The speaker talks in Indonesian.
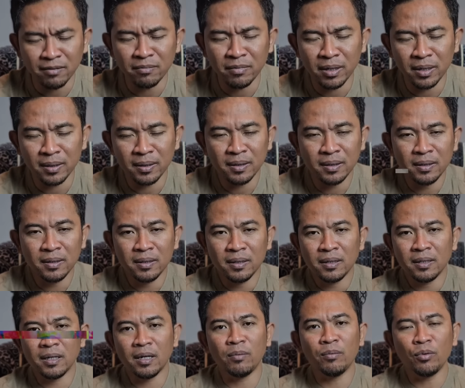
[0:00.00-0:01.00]
mah
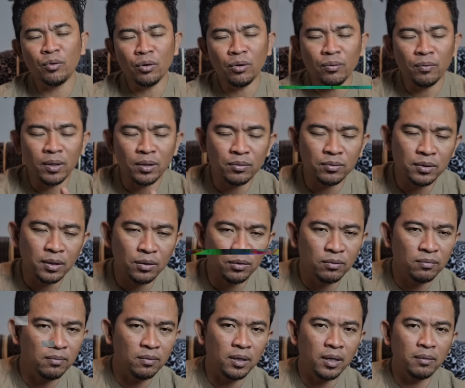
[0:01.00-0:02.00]
dalam kurun waktu satu
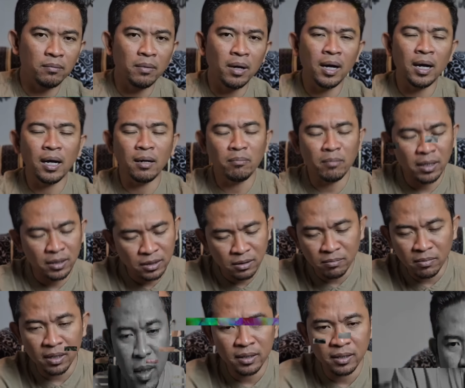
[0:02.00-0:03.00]
bulan, bahkan
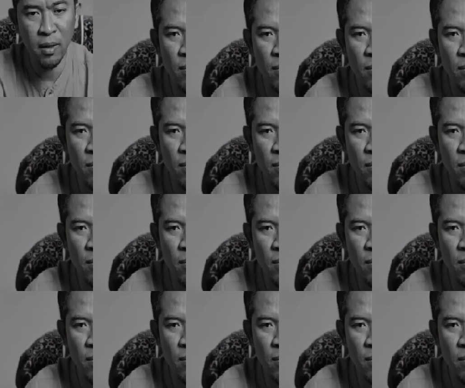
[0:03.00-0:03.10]
maksimal tiga